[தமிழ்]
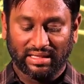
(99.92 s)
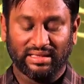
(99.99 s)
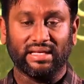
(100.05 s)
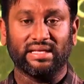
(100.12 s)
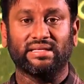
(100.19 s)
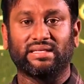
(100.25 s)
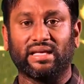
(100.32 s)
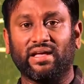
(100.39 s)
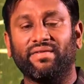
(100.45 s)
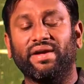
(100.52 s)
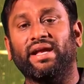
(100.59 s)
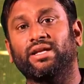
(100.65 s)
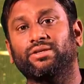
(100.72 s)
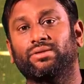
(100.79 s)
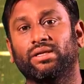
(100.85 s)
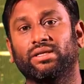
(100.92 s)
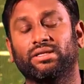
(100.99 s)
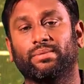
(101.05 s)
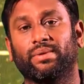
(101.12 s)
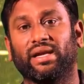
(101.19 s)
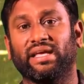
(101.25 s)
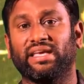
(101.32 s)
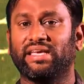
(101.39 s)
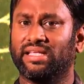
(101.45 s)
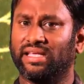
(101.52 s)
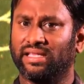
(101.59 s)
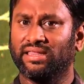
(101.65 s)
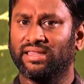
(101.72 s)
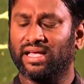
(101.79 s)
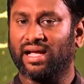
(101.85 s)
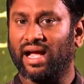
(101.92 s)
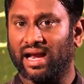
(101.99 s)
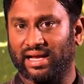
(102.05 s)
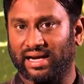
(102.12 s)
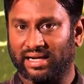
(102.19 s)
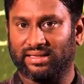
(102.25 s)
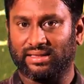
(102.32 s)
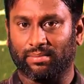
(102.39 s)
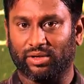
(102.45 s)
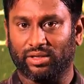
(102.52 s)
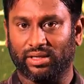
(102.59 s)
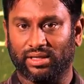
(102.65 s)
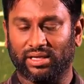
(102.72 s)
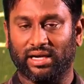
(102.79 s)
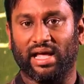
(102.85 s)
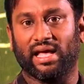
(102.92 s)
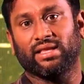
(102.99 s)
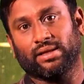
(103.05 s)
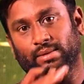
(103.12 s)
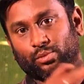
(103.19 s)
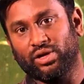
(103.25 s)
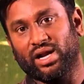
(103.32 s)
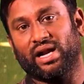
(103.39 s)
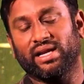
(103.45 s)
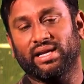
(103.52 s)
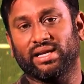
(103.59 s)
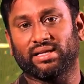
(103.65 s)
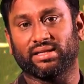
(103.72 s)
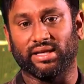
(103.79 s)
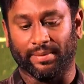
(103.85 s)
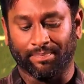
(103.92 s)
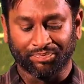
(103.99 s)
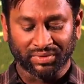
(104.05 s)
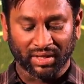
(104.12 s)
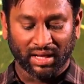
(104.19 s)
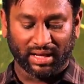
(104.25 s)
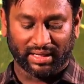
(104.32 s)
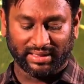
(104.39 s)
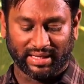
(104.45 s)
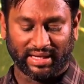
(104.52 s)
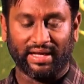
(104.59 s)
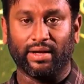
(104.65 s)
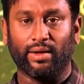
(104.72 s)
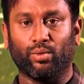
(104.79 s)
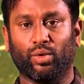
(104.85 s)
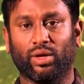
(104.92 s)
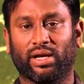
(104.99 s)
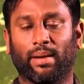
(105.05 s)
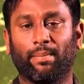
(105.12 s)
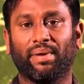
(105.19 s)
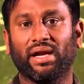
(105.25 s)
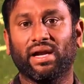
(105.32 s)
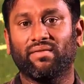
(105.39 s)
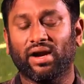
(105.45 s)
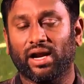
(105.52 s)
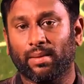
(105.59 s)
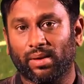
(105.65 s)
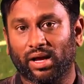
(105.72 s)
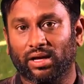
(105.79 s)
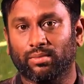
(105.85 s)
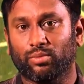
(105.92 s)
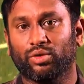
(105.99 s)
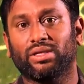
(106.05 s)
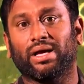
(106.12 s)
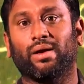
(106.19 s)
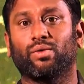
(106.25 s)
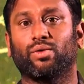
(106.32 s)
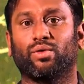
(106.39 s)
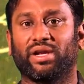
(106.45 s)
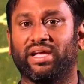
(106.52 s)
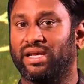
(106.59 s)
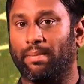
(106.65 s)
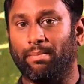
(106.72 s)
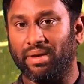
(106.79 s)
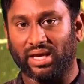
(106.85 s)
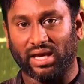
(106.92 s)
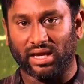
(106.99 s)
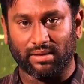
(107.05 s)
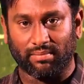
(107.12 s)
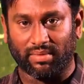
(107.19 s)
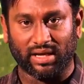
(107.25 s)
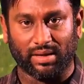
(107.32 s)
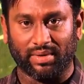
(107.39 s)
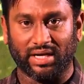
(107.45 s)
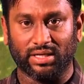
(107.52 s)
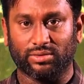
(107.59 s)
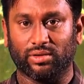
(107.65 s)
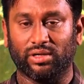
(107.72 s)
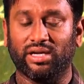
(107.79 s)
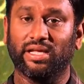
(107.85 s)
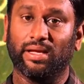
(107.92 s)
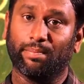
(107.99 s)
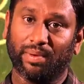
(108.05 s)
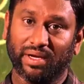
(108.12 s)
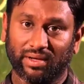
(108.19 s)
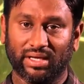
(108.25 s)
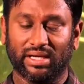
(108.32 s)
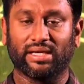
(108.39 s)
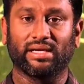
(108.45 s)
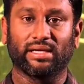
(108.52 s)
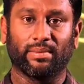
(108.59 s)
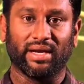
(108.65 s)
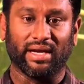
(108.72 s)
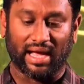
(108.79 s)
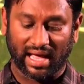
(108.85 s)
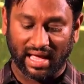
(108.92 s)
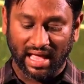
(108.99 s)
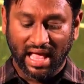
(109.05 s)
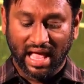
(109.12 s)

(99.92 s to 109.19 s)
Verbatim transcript: இந்த சர்வே என்ன சொல்லுது அப்படின்னா இந்த காலகட்டத்தை மட்டும் எடுக்கல அதுக்கு முன்னாடியிலேருந்தே அந்த ஒரு கம்பெனியில் வேலை பார்க்கும்போது அவங்களுடைய நம்பிக்கையின்மை அப்படின்னு சொல்லிட்டு எப்படி இருக்குது அப்படின்னா